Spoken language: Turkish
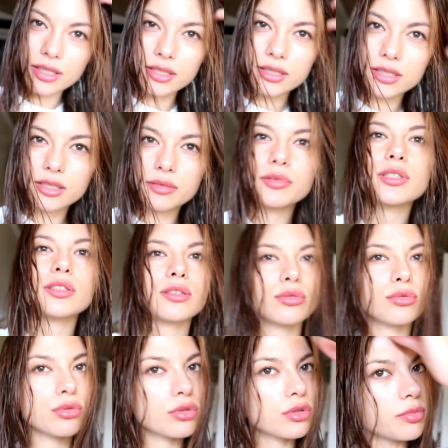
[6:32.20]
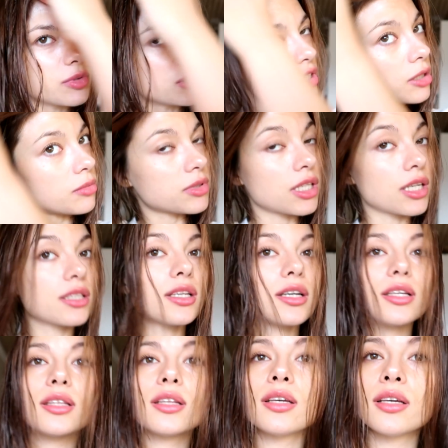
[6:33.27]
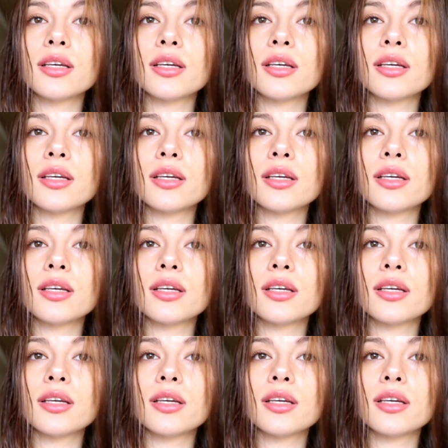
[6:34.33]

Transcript: Saçlarımı da hiç kurutmayacağım zaten.